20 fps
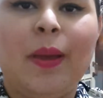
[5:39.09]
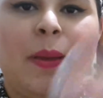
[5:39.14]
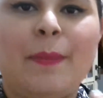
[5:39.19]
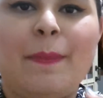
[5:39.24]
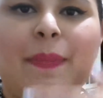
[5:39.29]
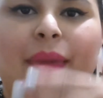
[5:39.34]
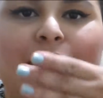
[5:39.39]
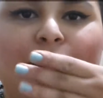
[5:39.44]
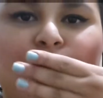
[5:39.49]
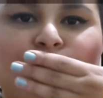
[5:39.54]

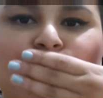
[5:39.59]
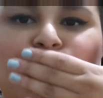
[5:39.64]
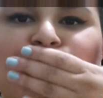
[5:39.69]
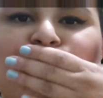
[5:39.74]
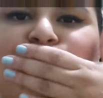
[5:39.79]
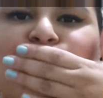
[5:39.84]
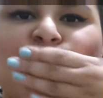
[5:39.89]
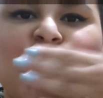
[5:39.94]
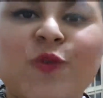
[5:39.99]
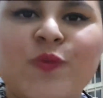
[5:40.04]
Beijo
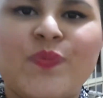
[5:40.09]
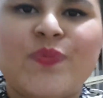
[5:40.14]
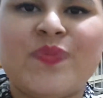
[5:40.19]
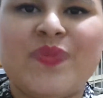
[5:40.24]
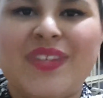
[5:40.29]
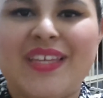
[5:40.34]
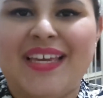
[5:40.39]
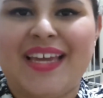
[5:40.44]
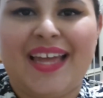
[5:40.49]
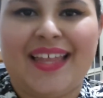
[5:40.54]

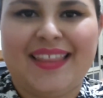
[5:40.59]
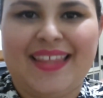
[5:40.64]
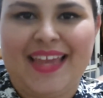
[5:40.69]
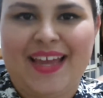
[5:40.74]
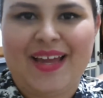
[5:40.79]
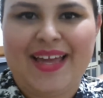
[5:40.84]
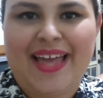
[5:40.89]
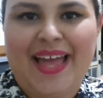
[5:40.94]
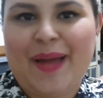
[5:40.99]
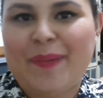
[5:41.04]
e
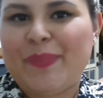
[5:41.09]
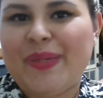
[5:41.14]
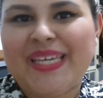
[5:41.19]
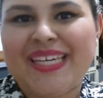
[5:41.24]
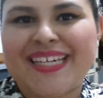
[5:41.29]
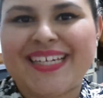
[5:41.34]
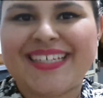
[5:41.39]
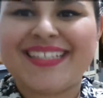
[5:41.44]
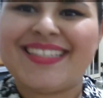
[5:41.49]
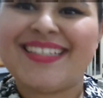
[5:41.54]
até
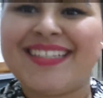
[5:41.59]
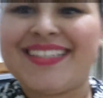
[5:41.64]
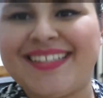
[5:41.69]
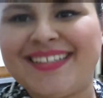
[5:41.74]
amanhã.